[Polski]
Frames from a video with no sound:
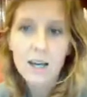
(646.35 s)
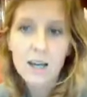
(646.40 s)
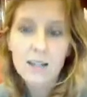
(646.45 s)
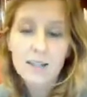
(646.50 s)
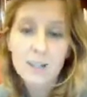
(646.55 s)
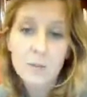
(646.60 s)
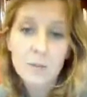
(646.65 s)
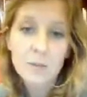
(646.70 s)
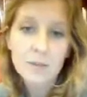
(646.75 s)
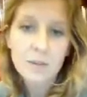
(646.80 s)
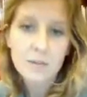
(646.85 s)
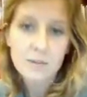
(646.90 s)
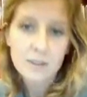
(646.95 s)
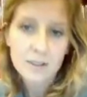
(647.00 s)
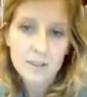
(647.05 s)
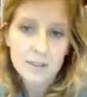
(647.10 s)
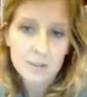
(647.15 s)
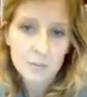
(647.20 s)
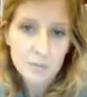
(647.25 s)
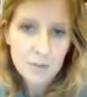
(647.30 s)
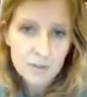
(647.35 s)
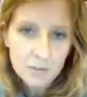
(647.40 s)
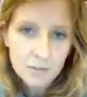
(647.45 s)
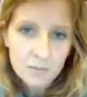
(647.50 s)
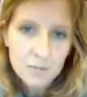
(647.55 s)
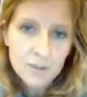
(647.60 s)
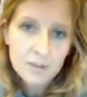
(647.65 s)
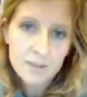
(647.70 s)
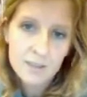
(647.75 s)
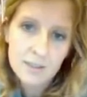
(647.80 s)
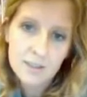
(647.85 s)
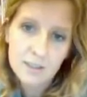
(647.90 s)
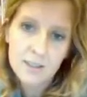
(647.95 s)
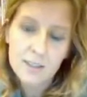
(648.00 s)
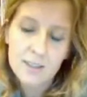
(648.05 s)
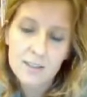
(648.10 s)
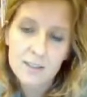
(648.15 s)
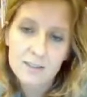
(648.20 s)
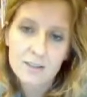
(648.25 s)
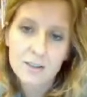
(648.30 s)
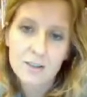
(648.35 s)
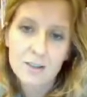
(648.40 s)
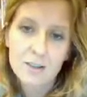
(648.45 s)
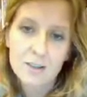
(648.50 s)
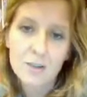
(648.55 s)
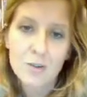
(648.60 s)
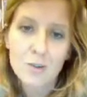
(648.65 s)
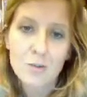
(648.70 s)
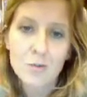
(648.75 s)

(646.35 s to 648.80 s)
a jak potem zaraz zobaczymy, zyski z,